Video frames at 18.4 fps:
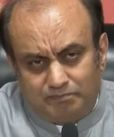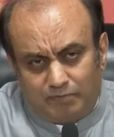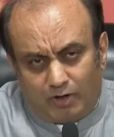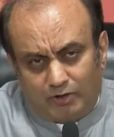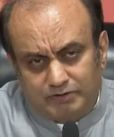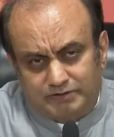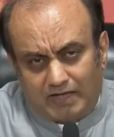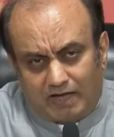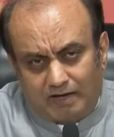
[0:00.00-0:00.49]

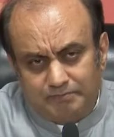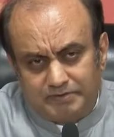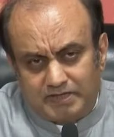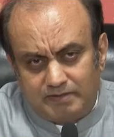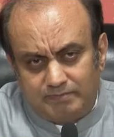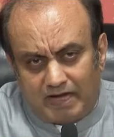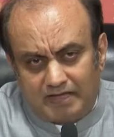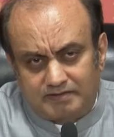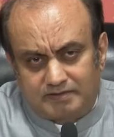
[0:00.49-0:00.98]
बहुत धर्म
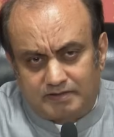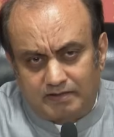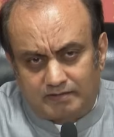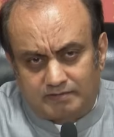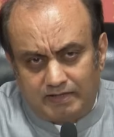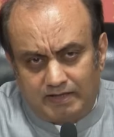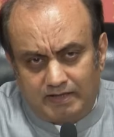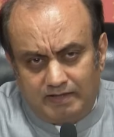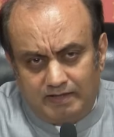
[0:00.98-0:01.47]
की बात
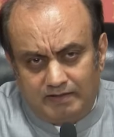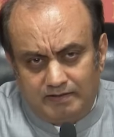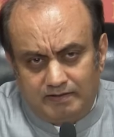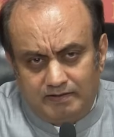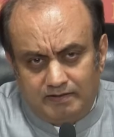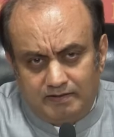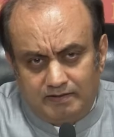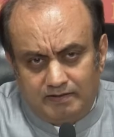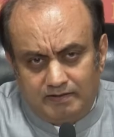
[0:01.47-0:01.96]
करते हैं
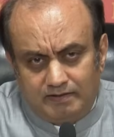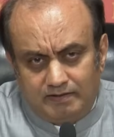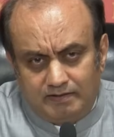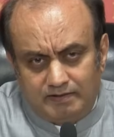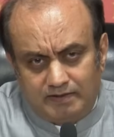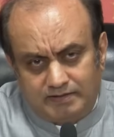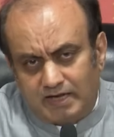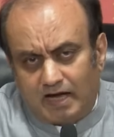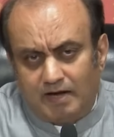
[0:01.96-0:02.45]

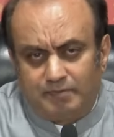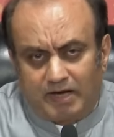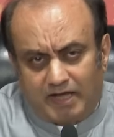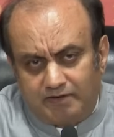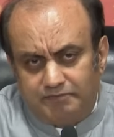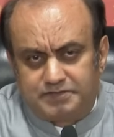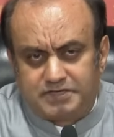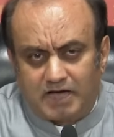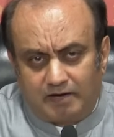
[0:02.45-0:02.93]
यदि
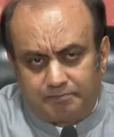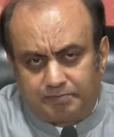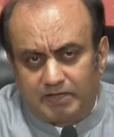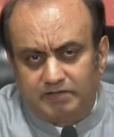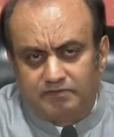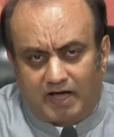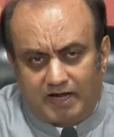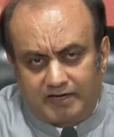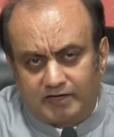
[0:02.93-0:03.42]
हमारे विचार
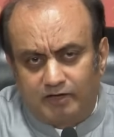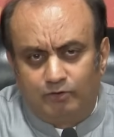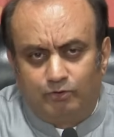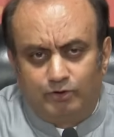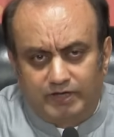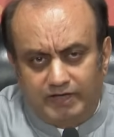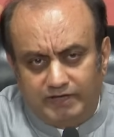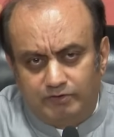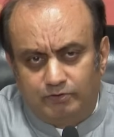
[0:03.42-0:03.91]
परिवार के
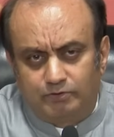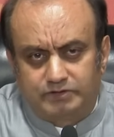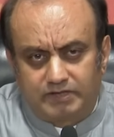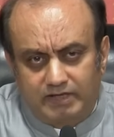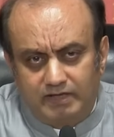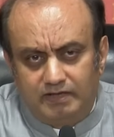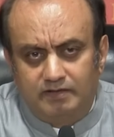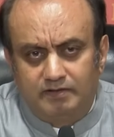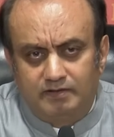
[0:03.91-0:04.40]
लोग नहीं
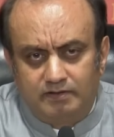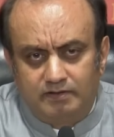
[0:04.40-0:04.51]
होते